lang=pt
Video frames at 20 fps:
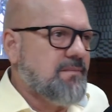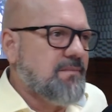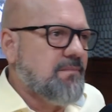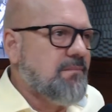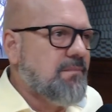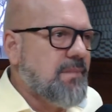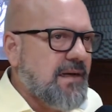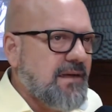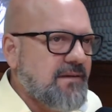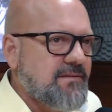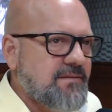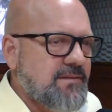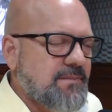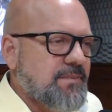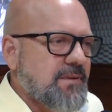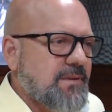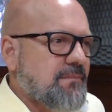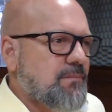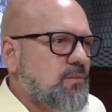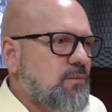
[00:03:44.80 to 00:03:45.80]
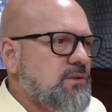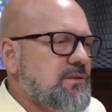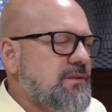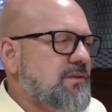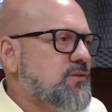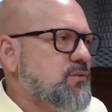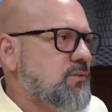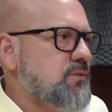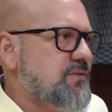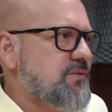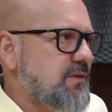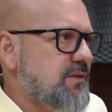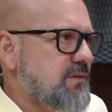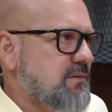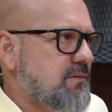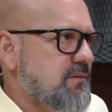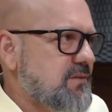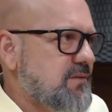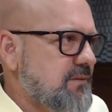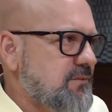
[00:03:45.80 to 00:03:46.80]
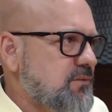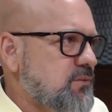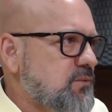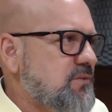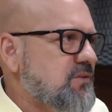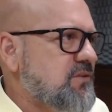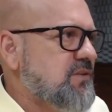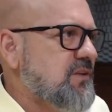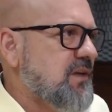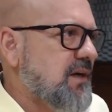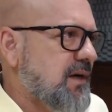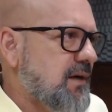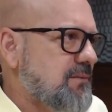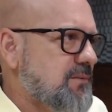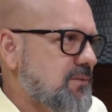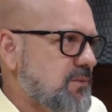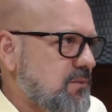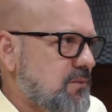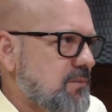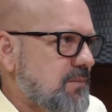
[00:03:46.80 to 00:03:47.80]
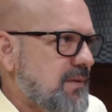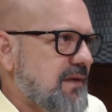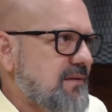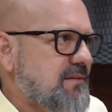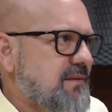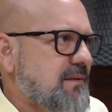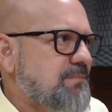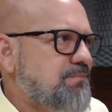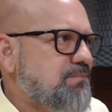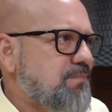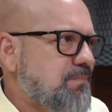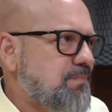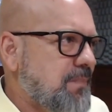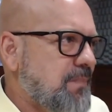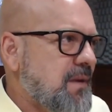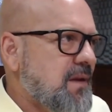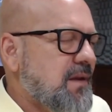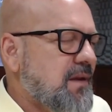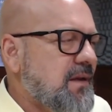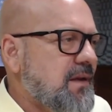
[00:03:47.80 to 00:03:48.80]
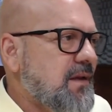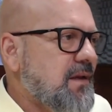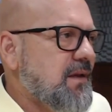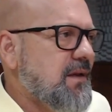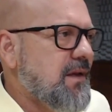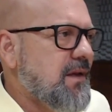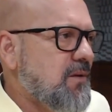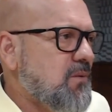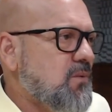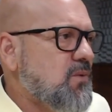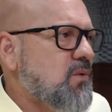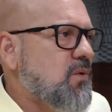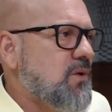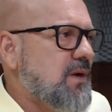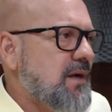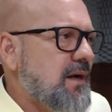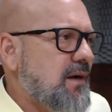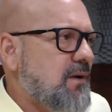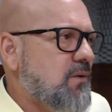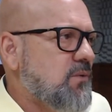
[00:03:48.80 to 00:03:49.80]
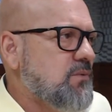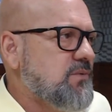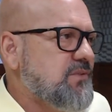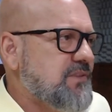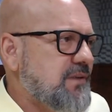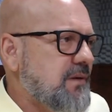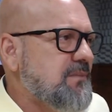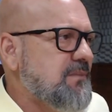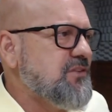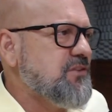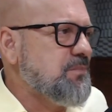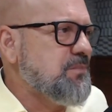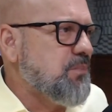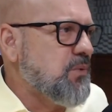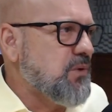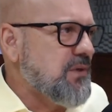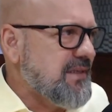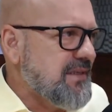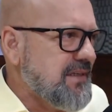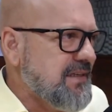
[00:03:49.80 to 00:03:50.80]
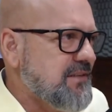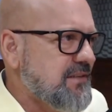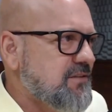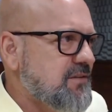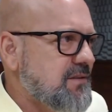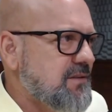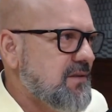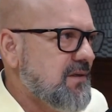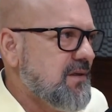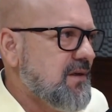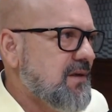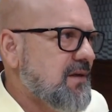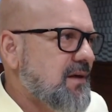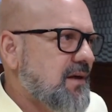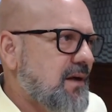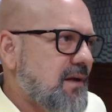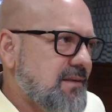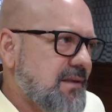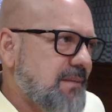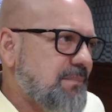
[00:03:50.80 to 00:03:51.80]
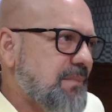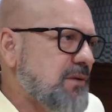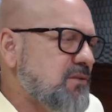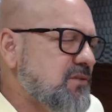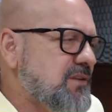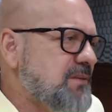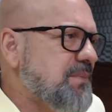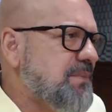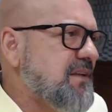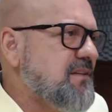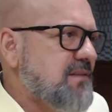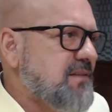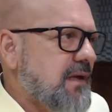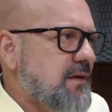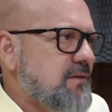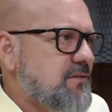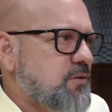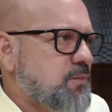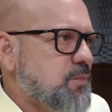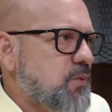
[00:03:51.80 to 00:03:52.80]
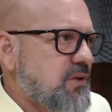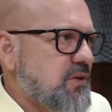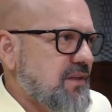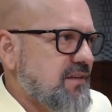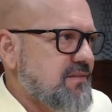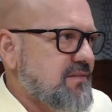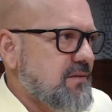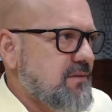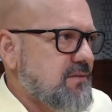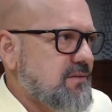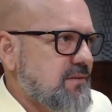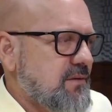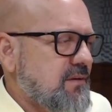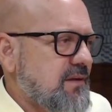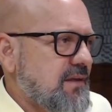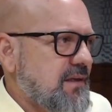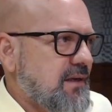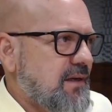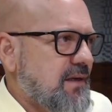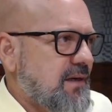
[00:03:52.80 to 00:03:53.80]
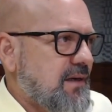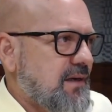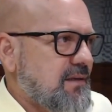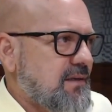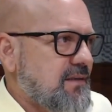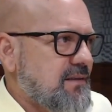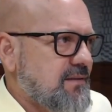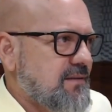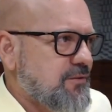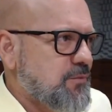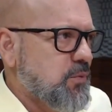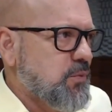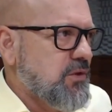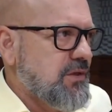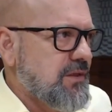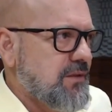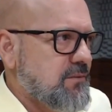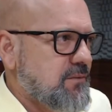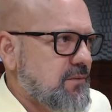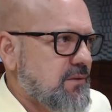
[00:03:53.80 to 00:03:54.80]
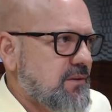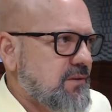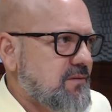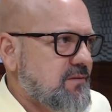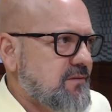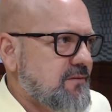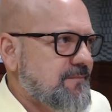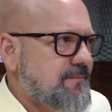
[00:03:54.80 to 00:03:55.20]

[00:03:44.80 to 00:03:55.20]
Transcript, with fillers: base para muita discussão, inclusive judicial e tudo mais. Né? É. E, e, é um local extremamente importante até para os empresários de exportação que estão naquela área, né? transportadoras.